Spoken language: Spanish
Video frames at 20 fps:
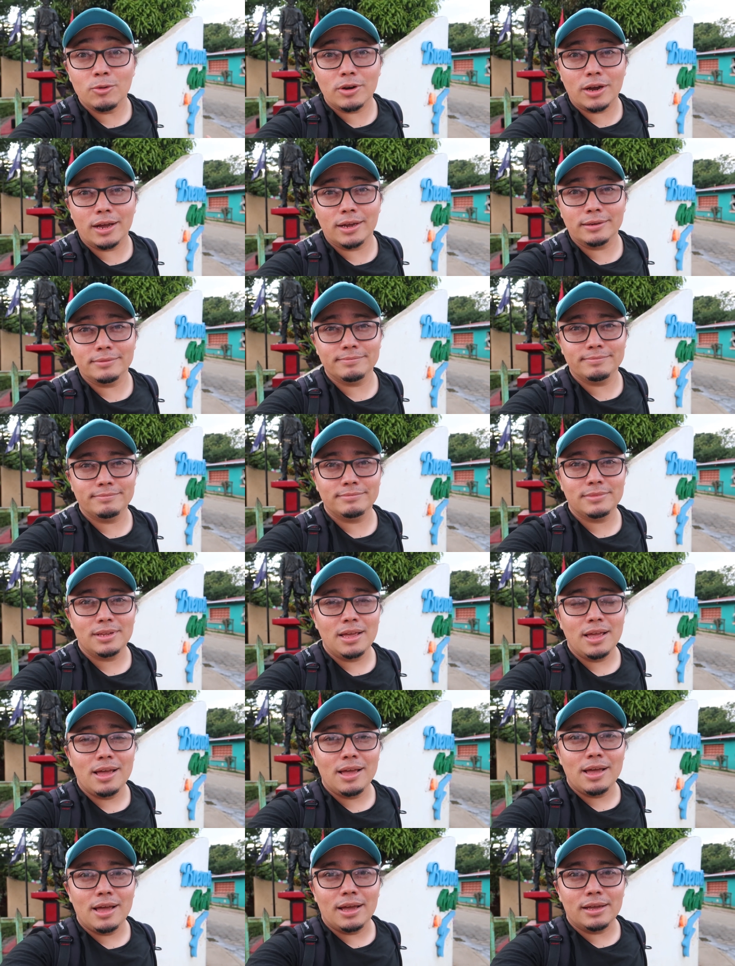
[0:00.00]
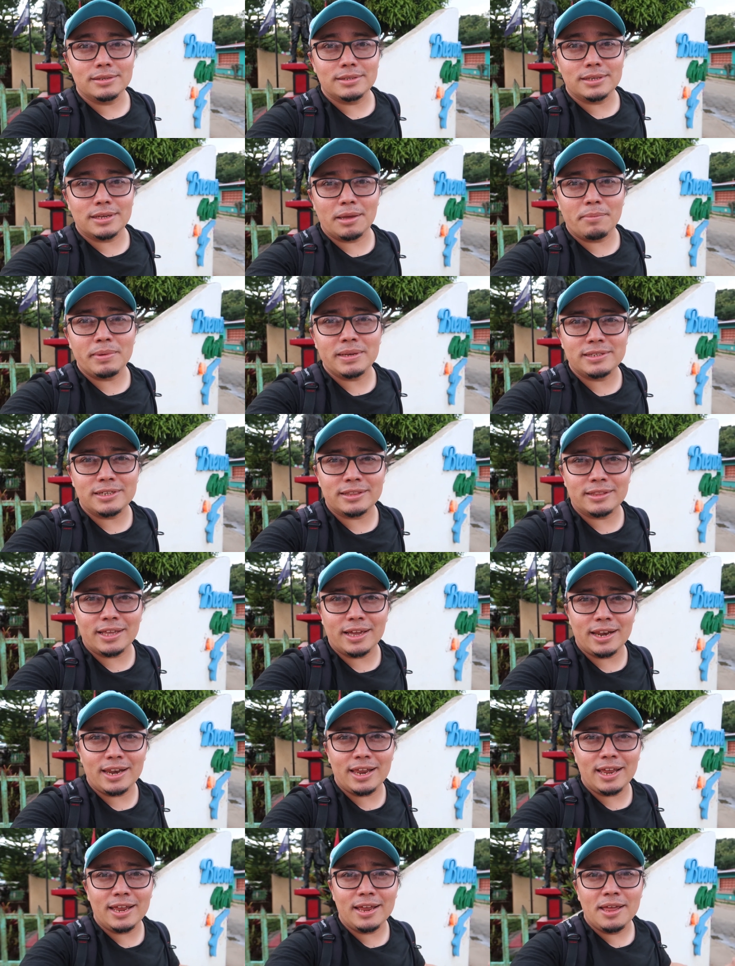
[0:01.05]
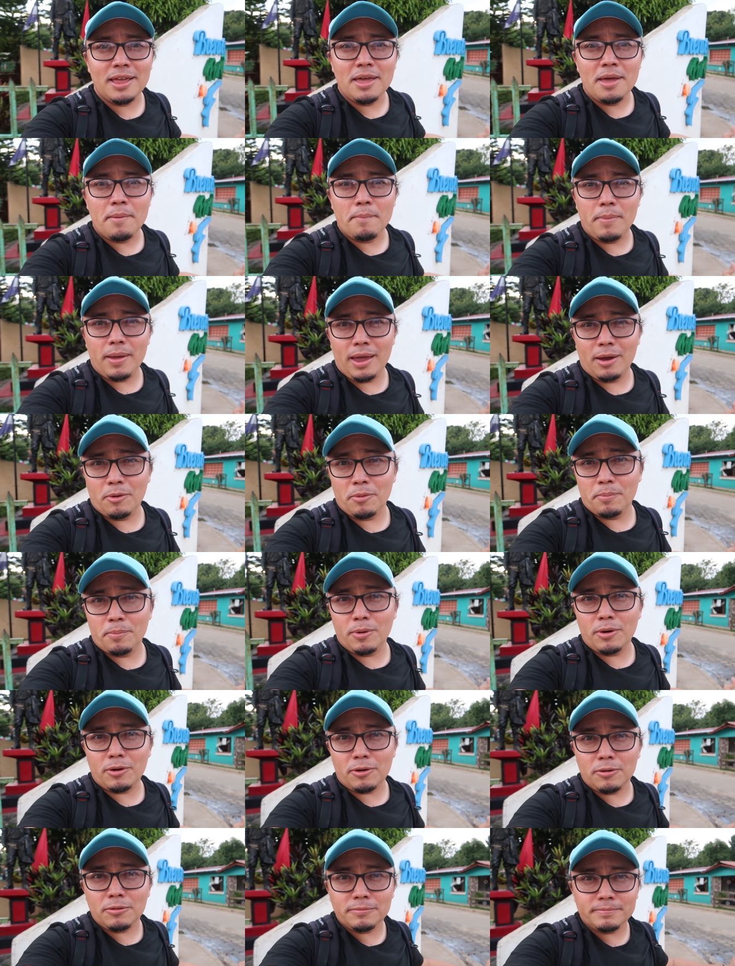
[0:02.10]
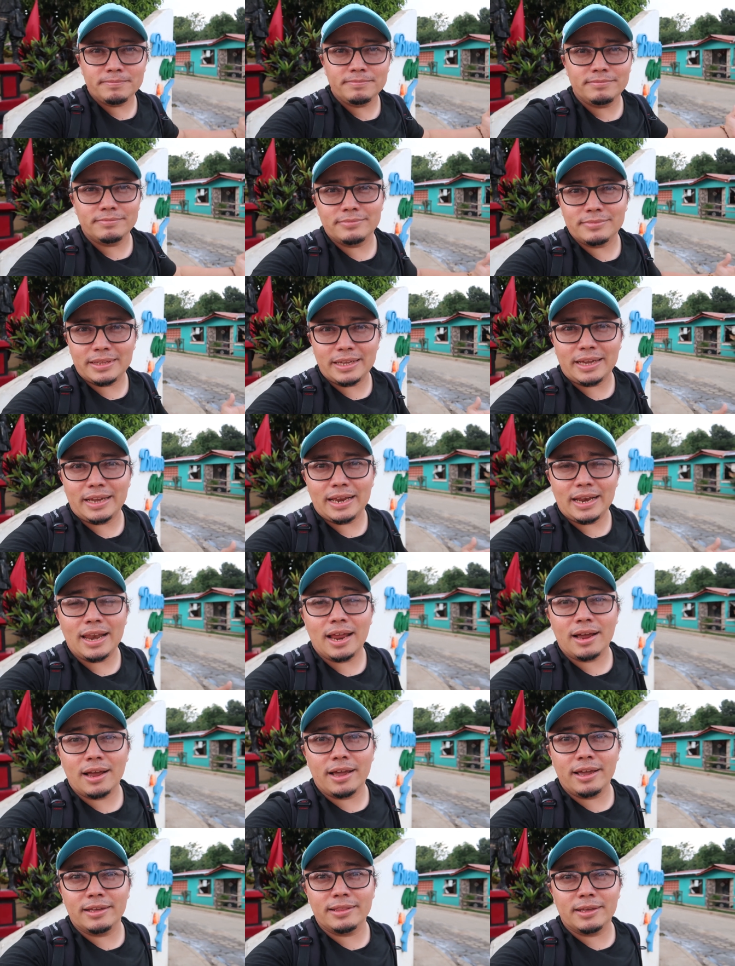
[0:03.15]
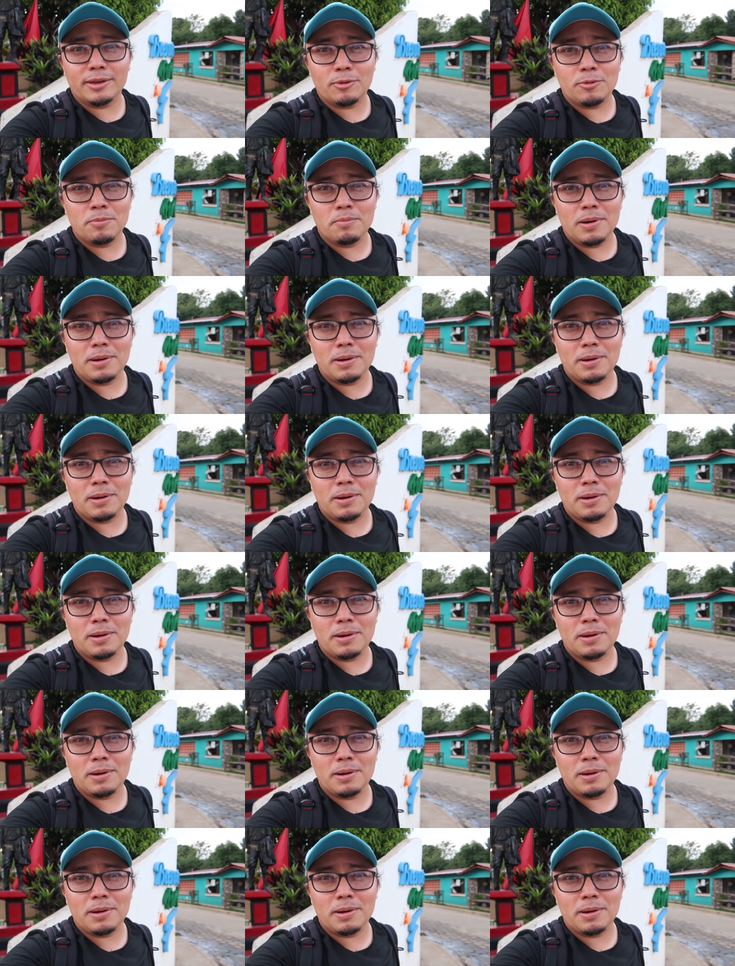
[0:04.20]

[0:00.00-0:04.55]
Luca. Así que mis chateles, vean un poco de las calles de